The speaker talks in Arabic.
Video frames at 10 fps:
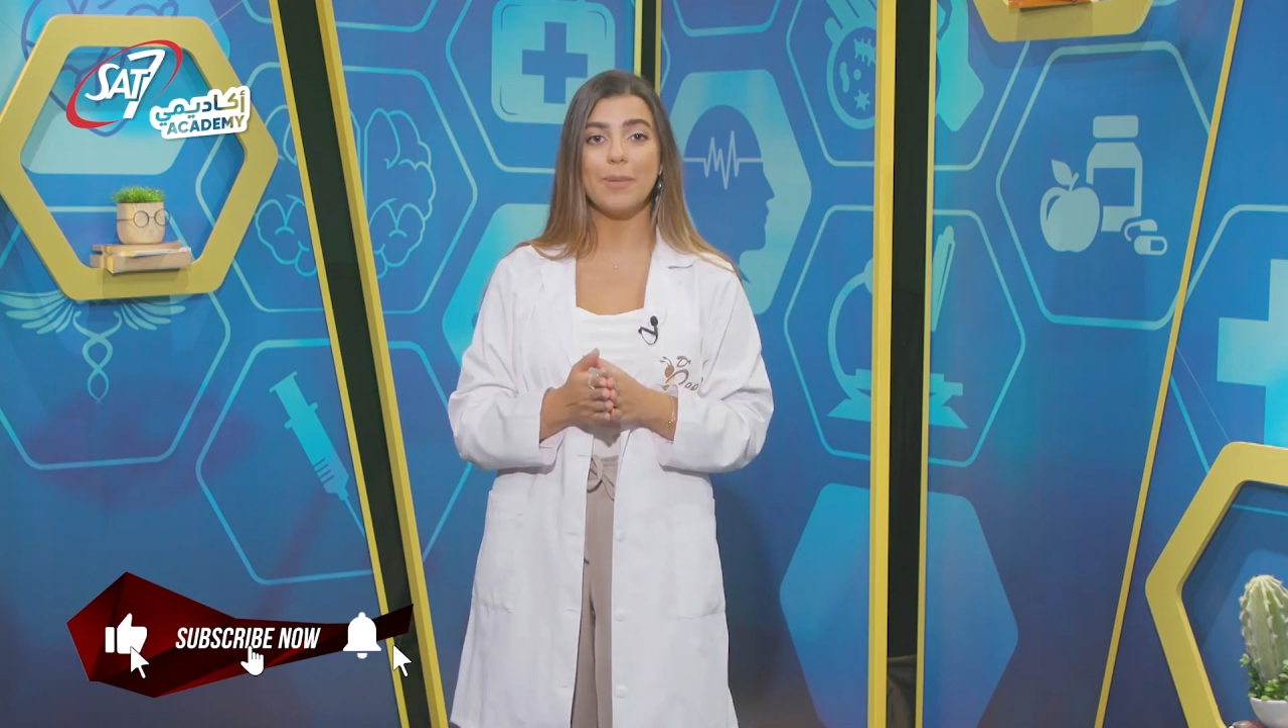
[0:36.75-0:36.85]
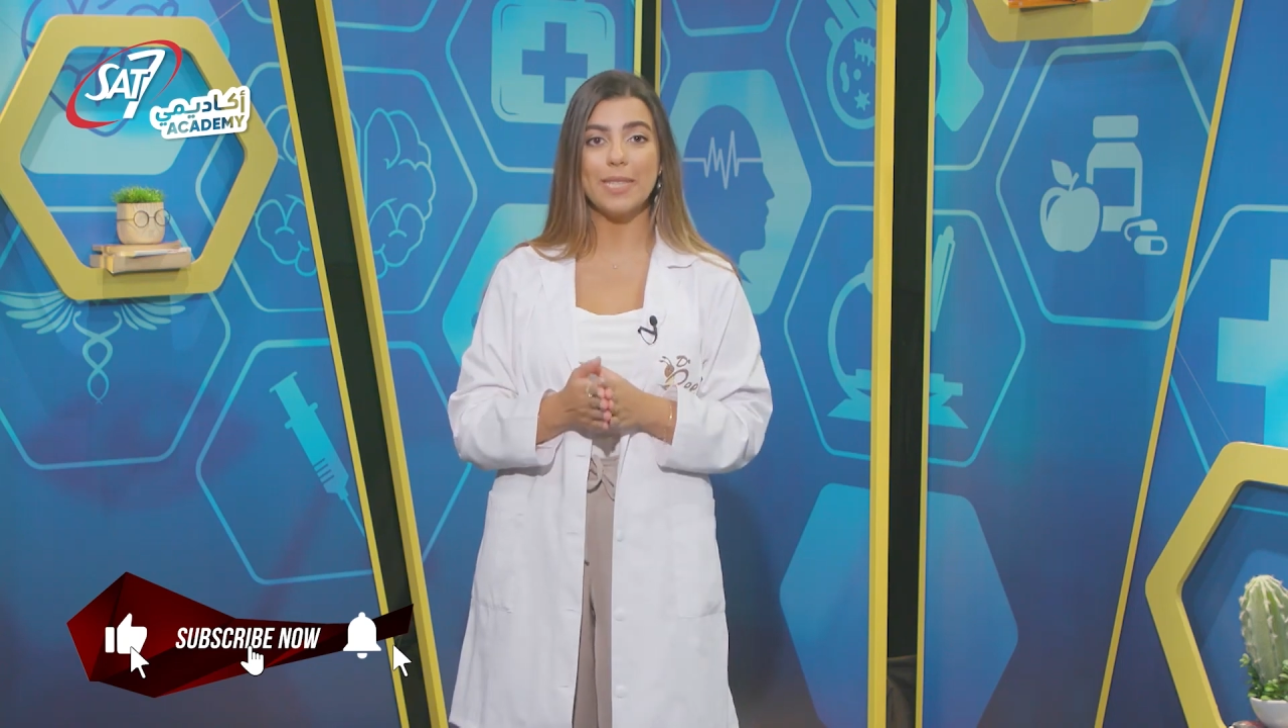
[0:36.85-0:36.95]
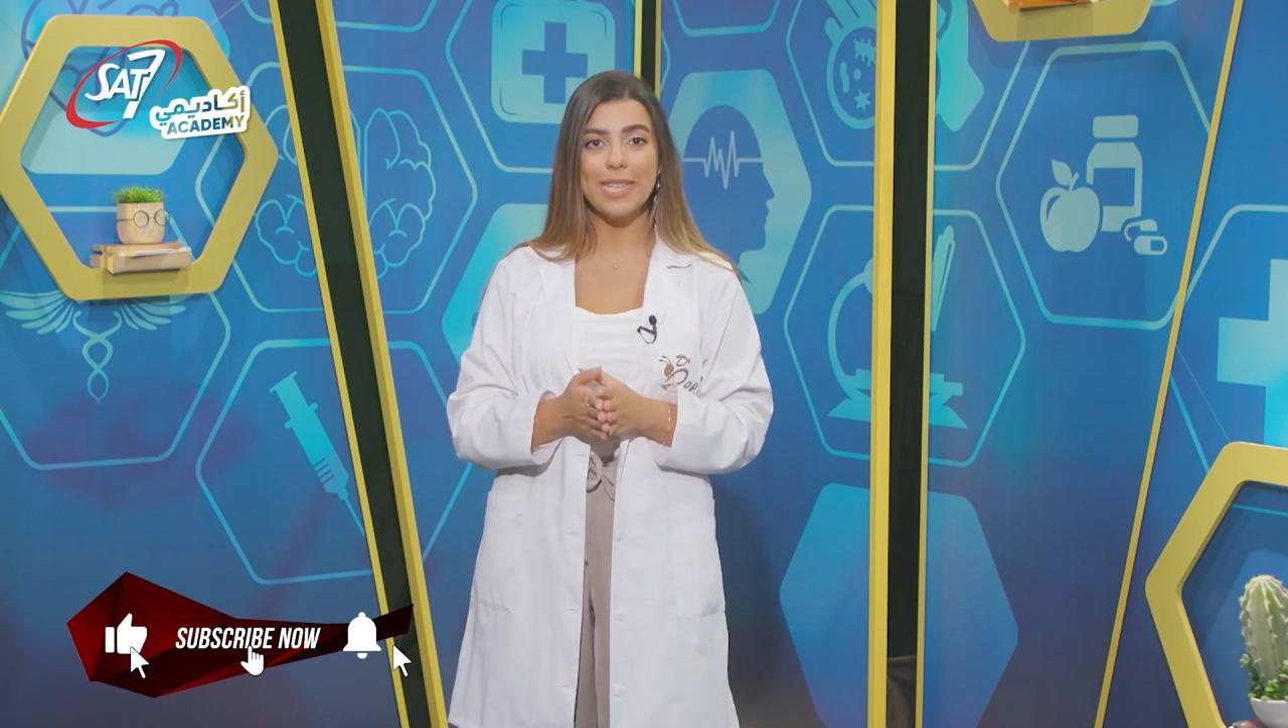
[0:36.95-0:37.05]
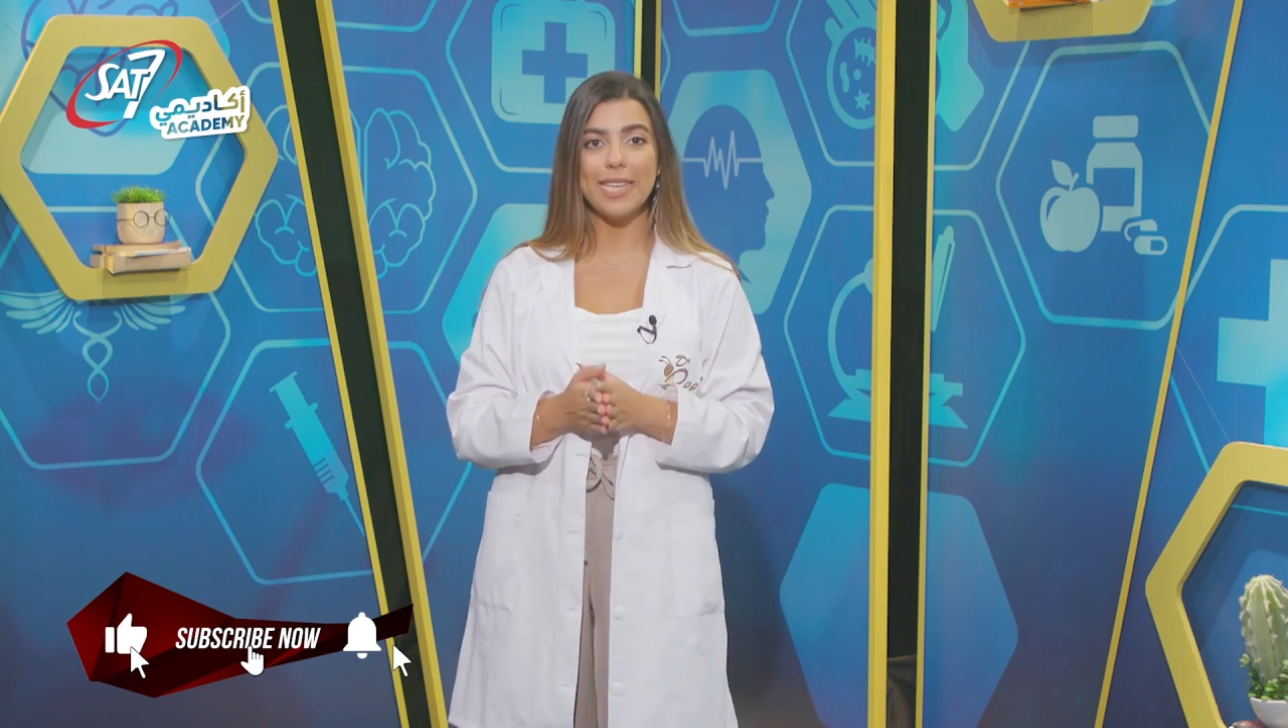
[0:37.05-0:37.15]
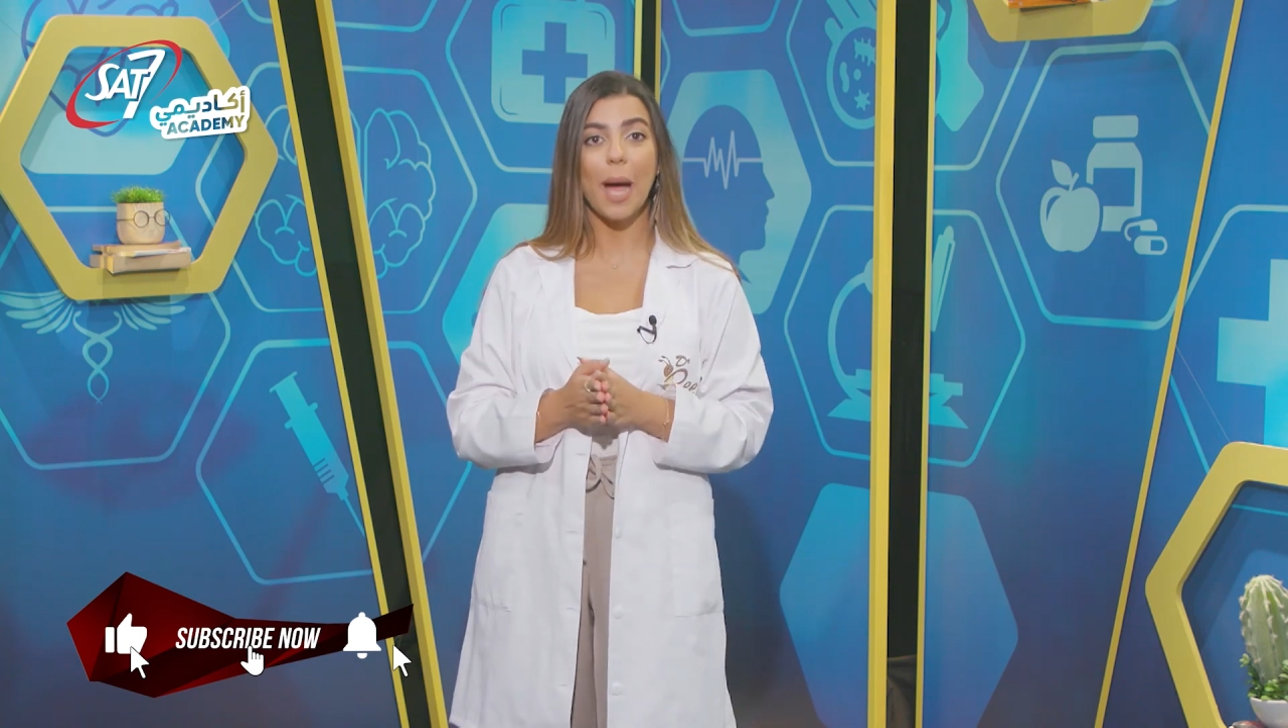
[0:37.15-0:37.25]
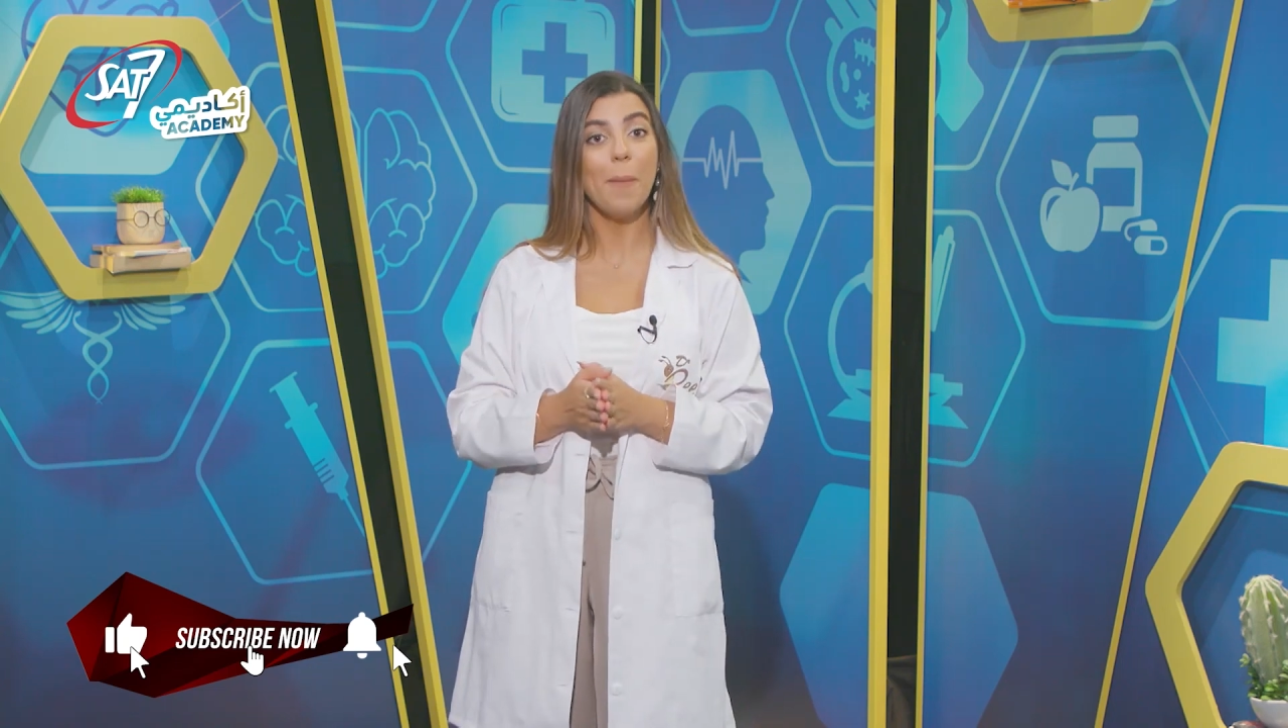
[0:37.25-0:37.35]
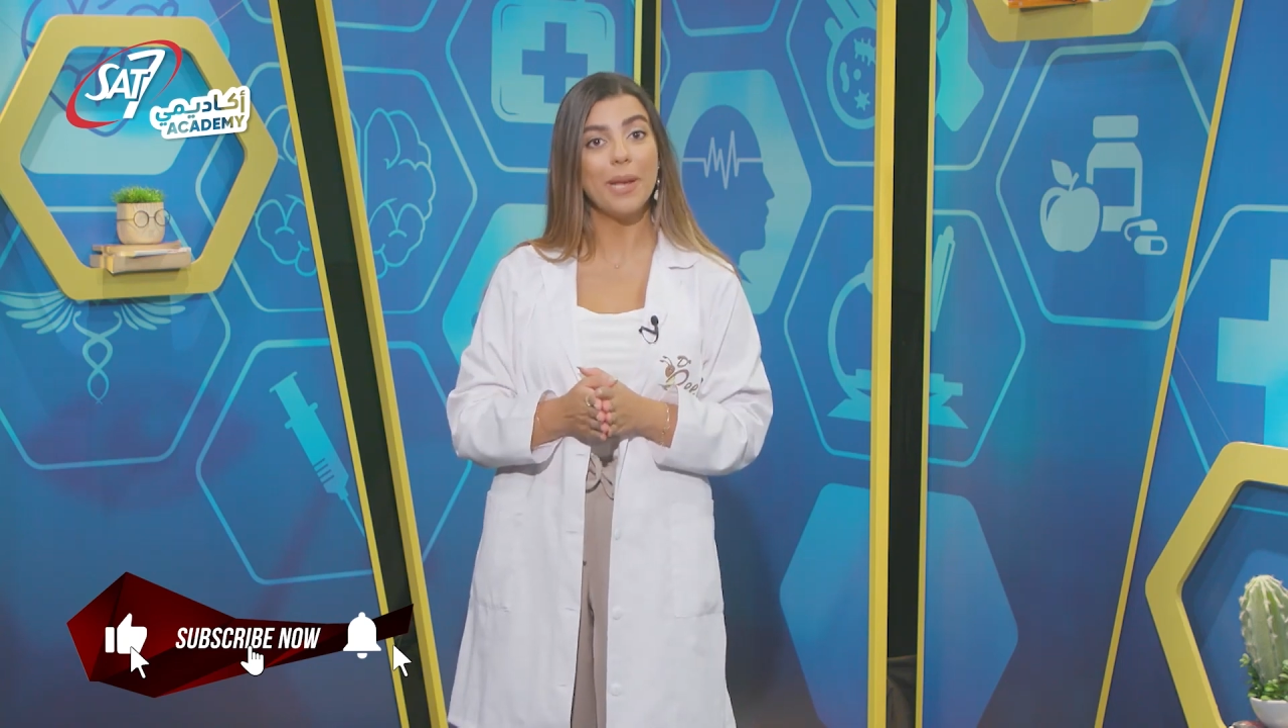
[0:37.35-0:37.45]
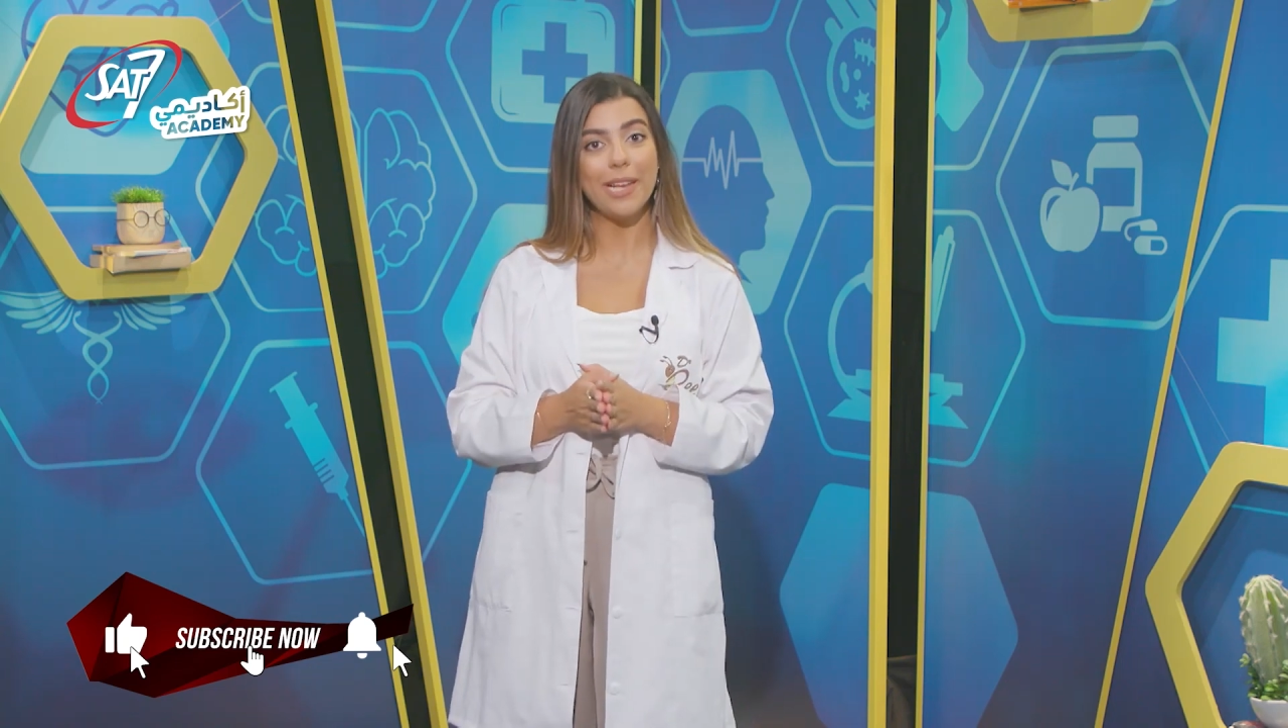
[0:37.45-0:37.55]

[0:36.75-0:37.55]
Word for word: بتصير عبر